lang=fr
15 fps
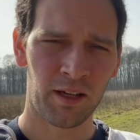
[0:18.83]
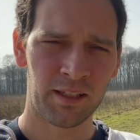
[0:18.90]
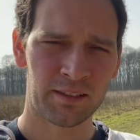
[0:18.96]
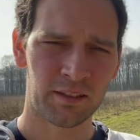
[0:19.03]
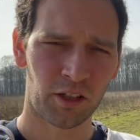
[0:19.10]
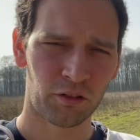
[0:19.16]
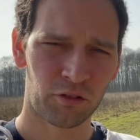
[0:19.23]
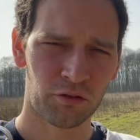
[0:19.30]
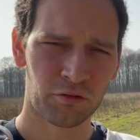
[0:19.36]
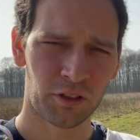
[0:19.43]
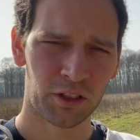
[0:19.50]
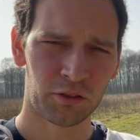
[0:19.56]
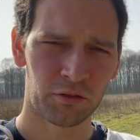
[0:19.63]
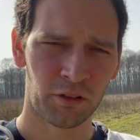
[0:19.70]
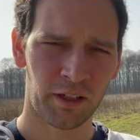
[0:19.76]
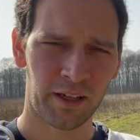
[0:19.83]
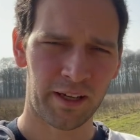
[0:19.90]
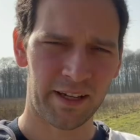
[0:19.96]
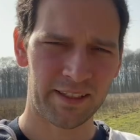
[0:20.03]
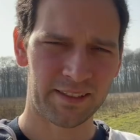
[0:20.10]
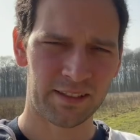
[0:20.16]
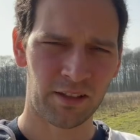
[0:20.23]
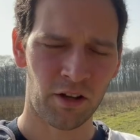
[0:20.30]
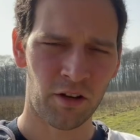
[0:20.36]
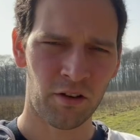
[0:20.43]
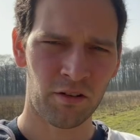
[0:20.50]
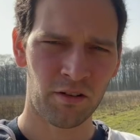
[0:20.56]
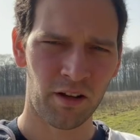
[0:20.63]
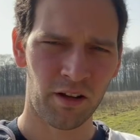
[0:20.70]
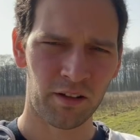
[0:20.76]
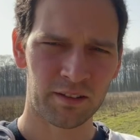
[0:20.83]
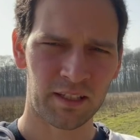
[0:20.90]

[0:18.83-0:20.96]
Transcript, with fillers: les stocks de nourriture restants.